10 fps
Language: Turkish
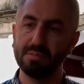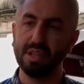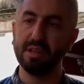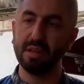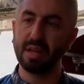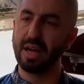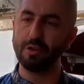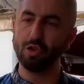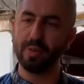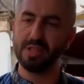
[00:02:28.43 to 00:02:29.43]
millete.
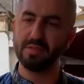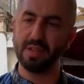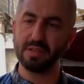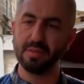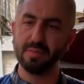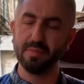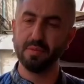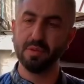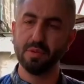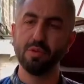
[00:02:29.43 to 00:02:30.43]
Kaç şubeniz var? Üç
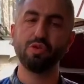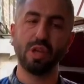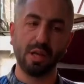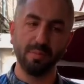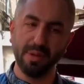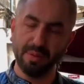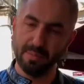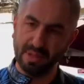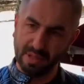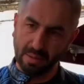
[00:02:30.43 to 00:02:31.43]
tane. Üç tane.
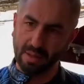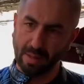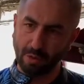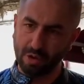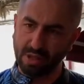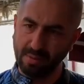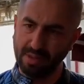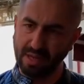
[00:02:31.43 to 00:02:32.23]
Biri de Eminönü'nde değil